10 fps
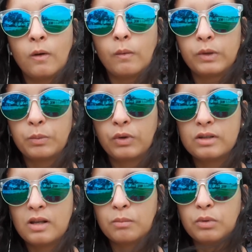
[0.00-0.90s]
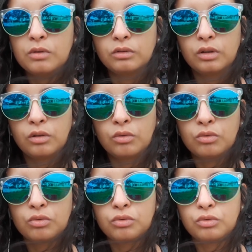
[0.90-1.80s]
Ontem, por exemplo,
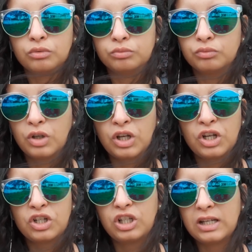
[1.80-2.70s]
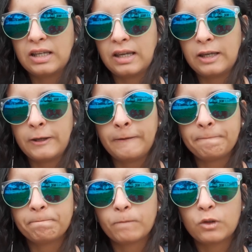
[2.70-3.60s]
eu cheguei
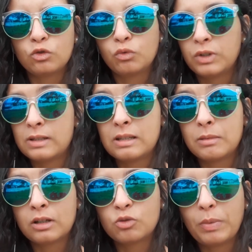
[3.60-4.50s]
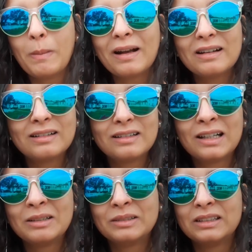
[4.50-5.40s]
de um final de semana super
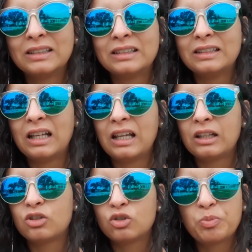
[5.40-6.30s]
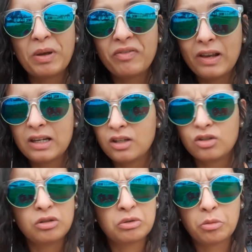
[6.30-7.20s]
bacana, né? Super
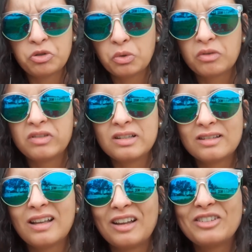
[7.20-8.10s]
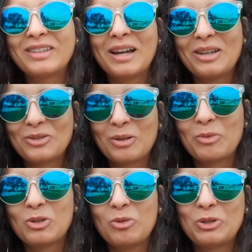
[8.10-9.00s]
feliz, isso não me tirou a felicidade, tá? É
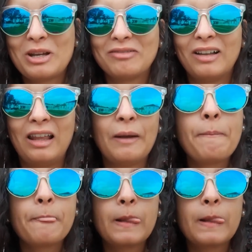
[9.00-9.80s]
justamente sobre isso que eu ia falar